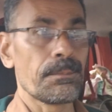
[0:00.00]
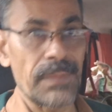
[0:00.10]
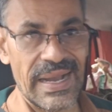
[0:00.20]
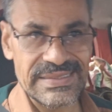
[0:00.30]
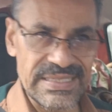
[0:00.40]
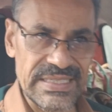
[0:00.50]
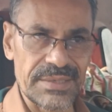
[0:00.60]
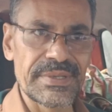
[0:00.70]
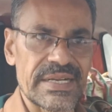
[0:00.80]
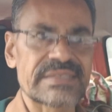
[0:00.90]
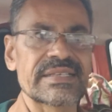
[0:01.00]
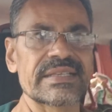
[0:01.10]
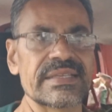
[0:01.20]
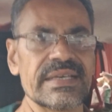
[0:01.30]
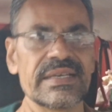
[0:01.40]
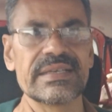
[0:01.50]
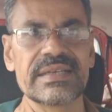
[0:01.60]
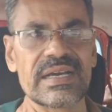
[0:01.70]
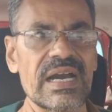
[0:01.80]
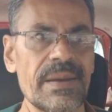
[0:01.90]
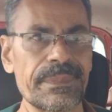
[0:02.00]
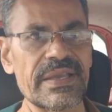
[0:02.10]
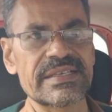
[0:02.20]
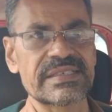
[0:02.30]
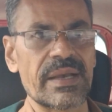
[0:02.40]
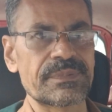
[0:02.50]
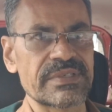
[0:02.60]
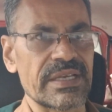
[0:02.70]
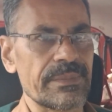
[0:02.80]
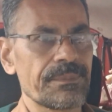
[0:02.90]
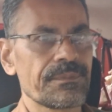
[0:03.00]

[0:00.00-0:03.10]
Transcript: 5 लीटर भी रख सकते आपके हिसाब से